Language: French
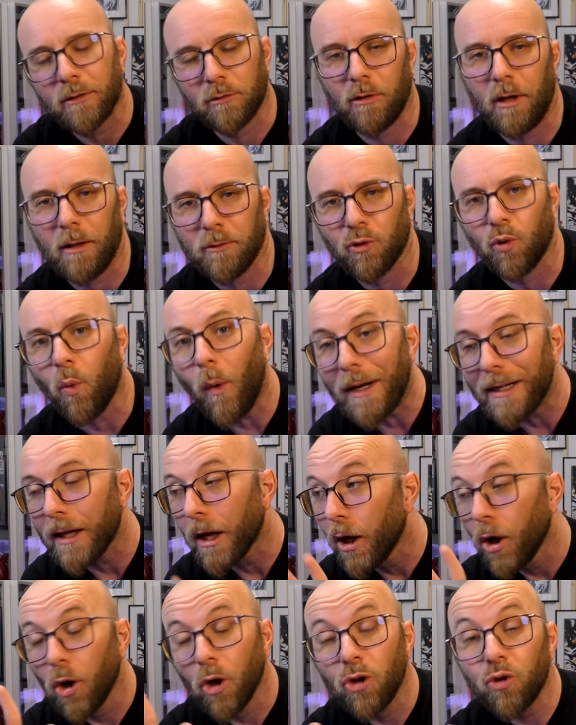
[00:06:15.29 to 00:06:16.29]
Tu vois, 3,
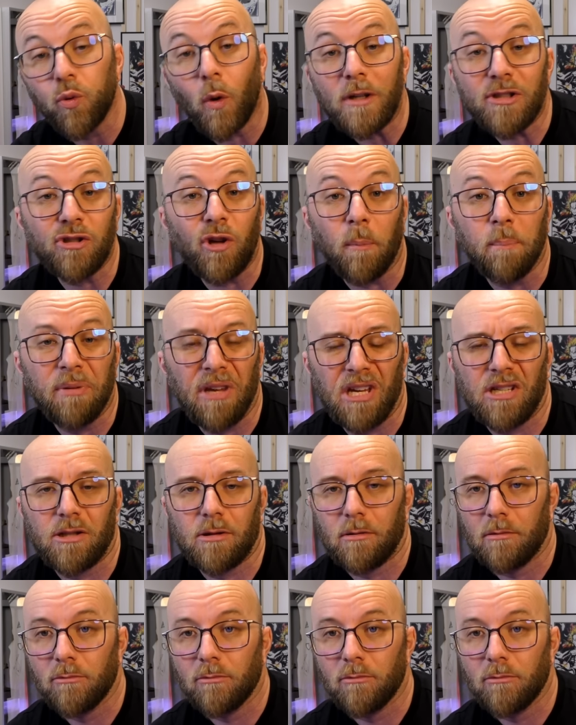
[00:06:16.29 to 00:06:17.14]
300 pièces.